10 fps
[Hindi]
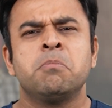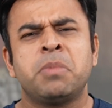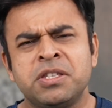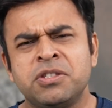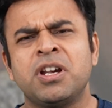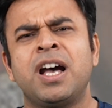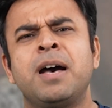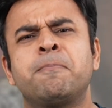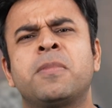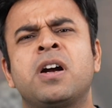
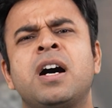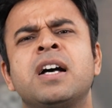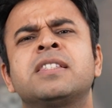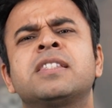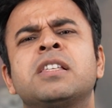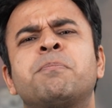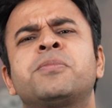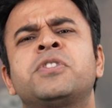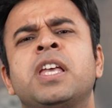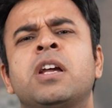पंजाब का
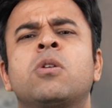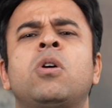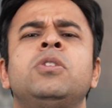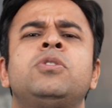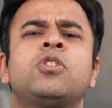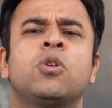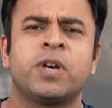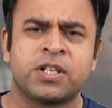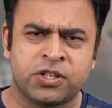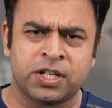सबसे
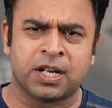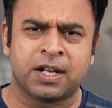कंट्रोवर्शियल